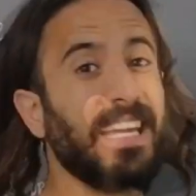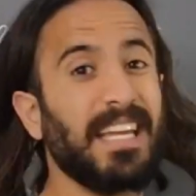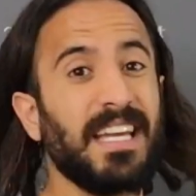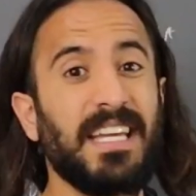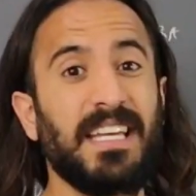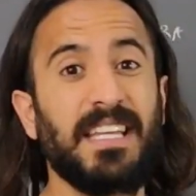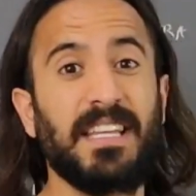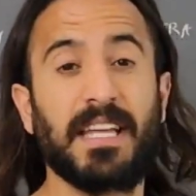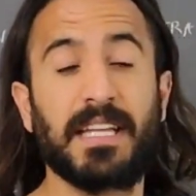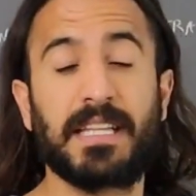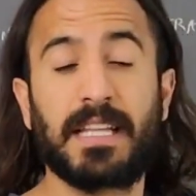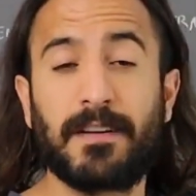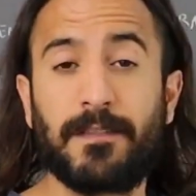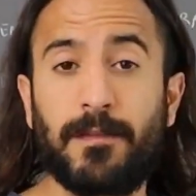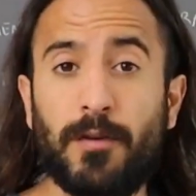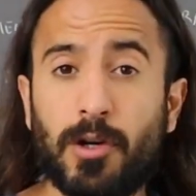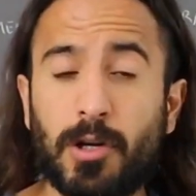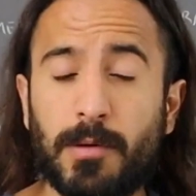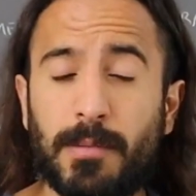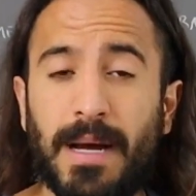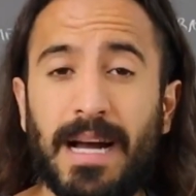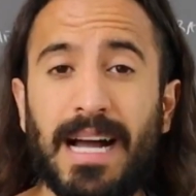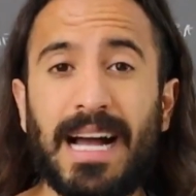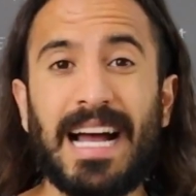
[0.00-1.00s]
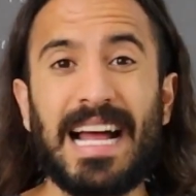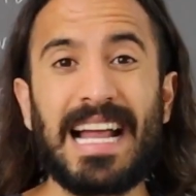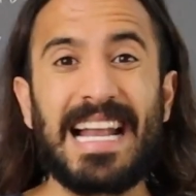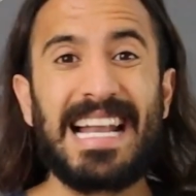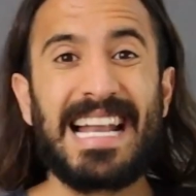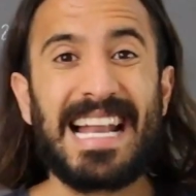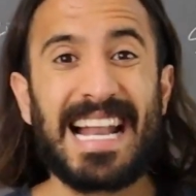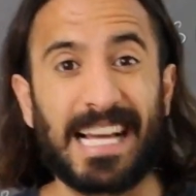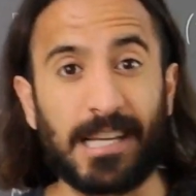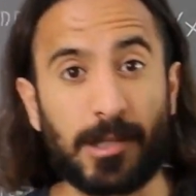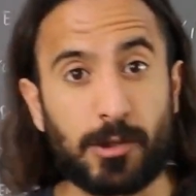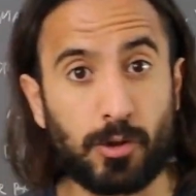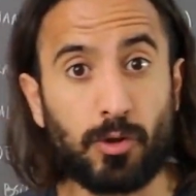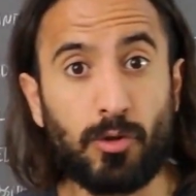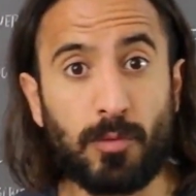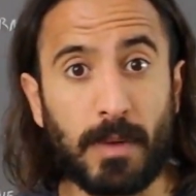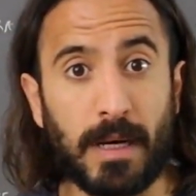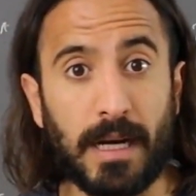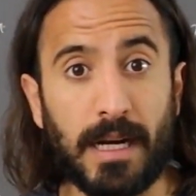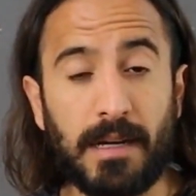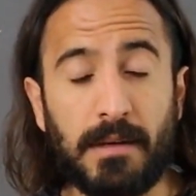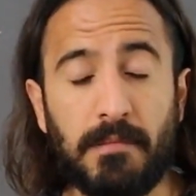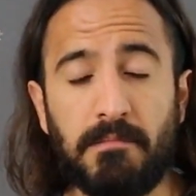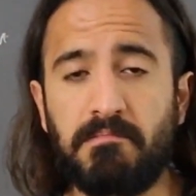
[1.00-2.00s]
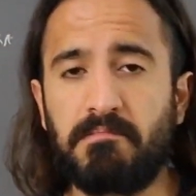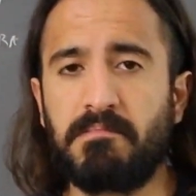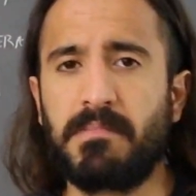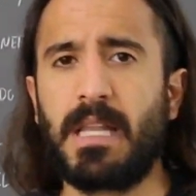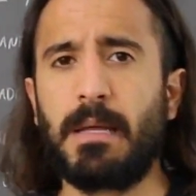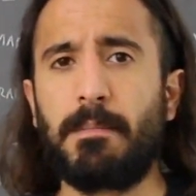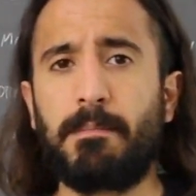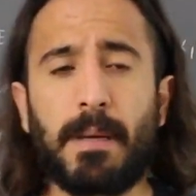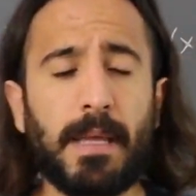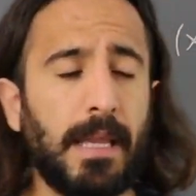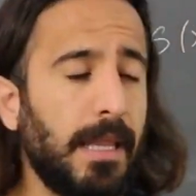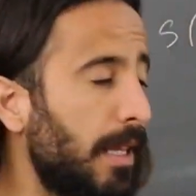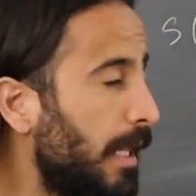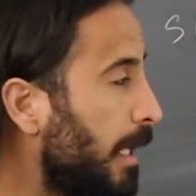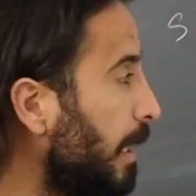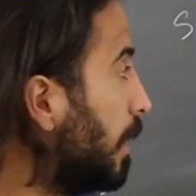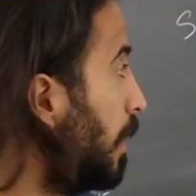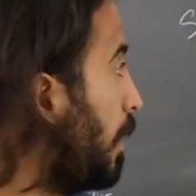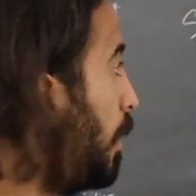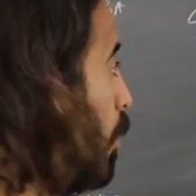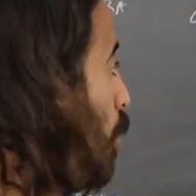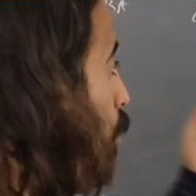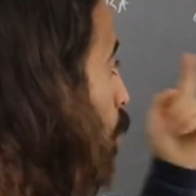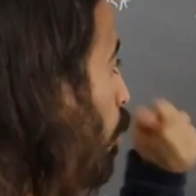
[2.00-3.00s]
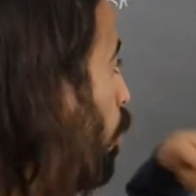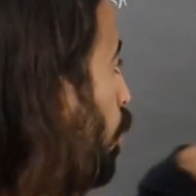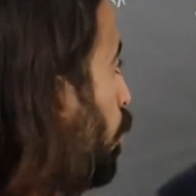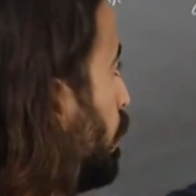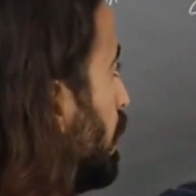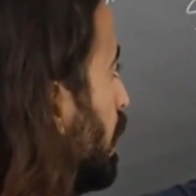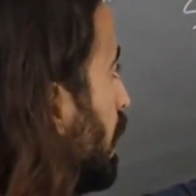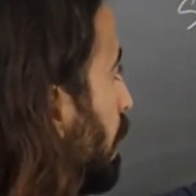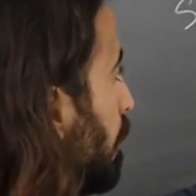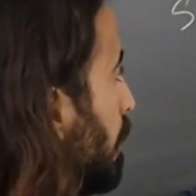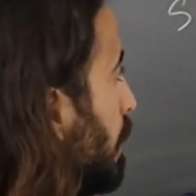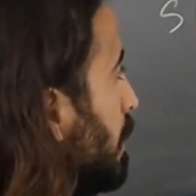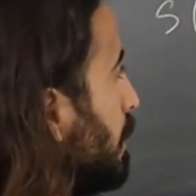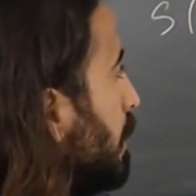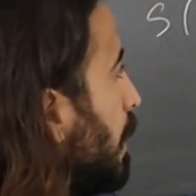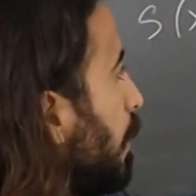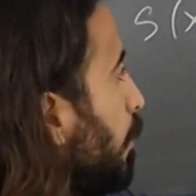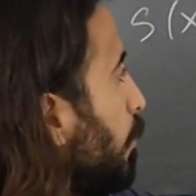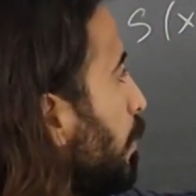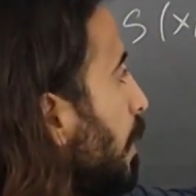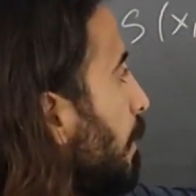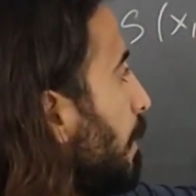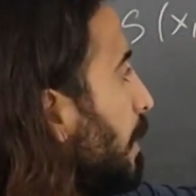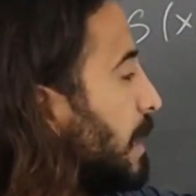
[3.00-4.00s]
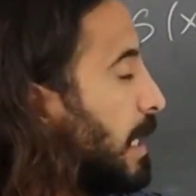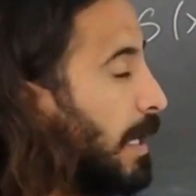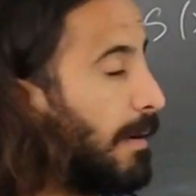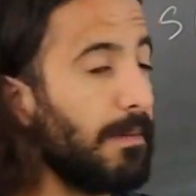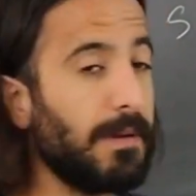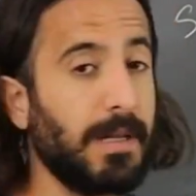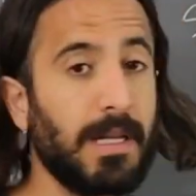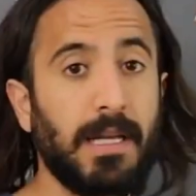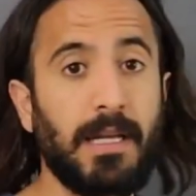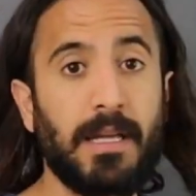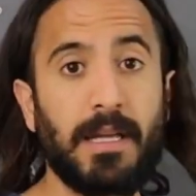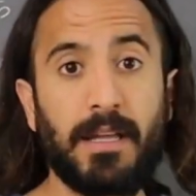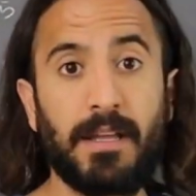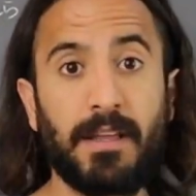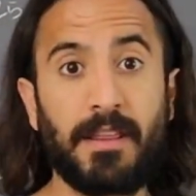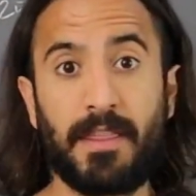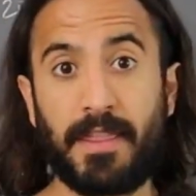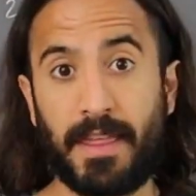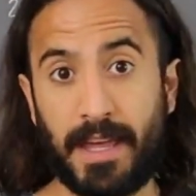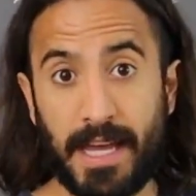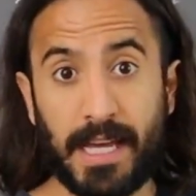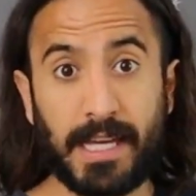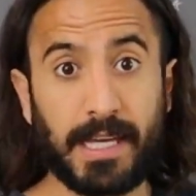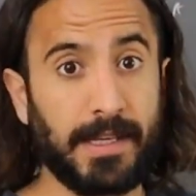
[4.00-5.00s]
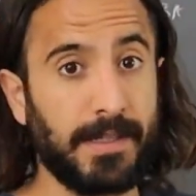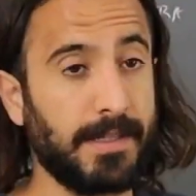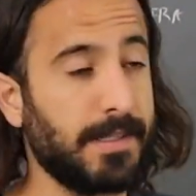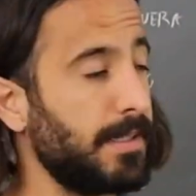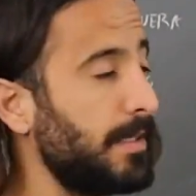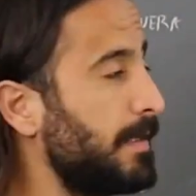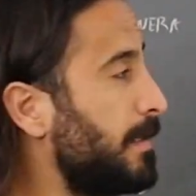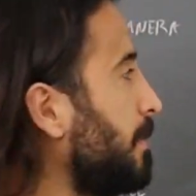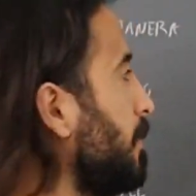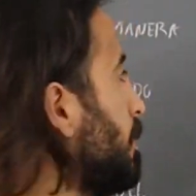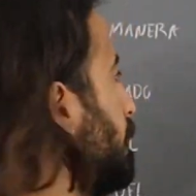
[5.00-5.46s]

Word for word: Y de esta forma, la suma depende únicamente de una variable, de x.